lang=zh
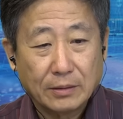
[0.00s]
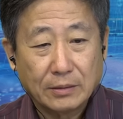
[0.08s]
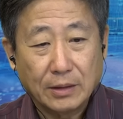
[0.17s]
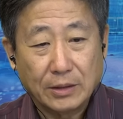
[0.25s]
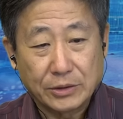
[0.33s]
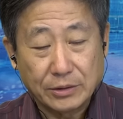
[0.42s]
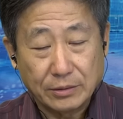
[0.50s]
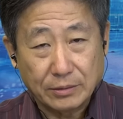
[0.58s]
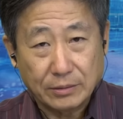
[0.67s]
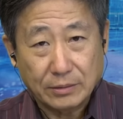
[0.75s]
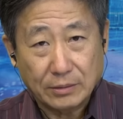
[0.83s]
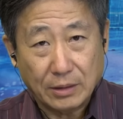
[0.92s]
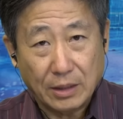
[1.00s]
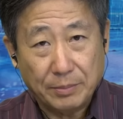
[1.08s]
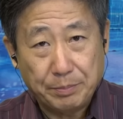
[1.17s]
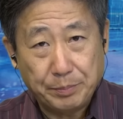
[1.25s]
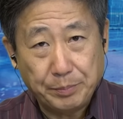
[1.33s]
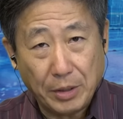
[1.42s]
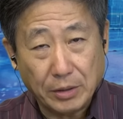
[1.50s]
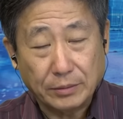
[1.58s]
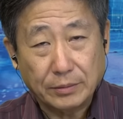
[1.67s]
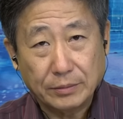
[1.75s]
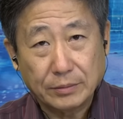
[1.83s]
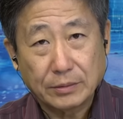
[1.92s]
但是他报
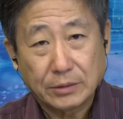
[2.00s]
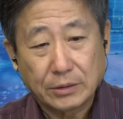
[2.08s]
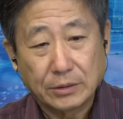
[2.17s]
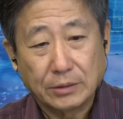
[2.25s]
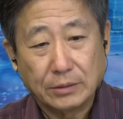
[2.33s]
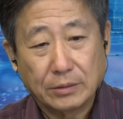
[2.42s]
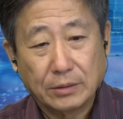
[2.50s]
是